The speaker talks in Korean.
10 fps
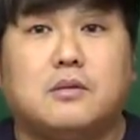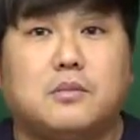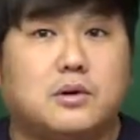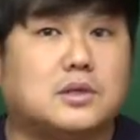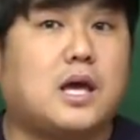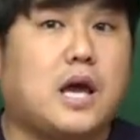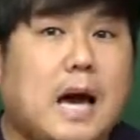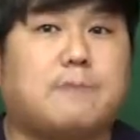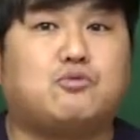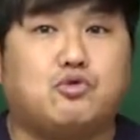명사의
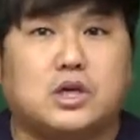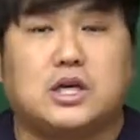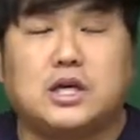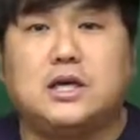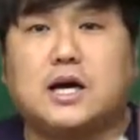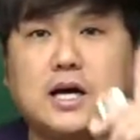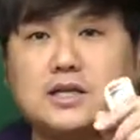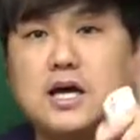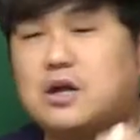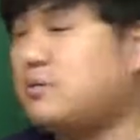앞, 뒤.
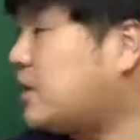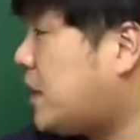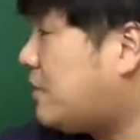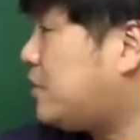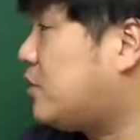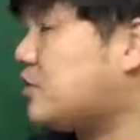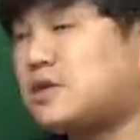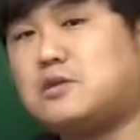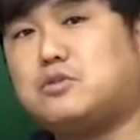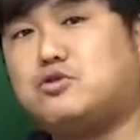한다음면 앞, 여러
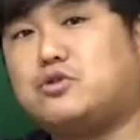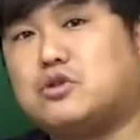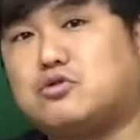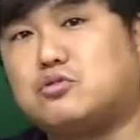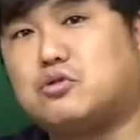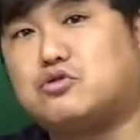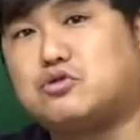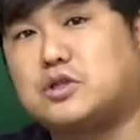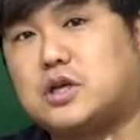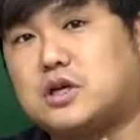단이면 뒤에서 꾸며줄 수
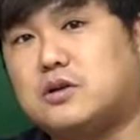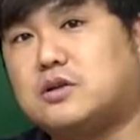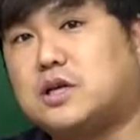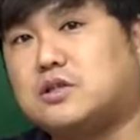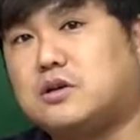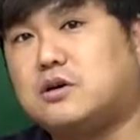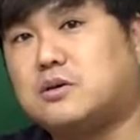있다. 기억나죠?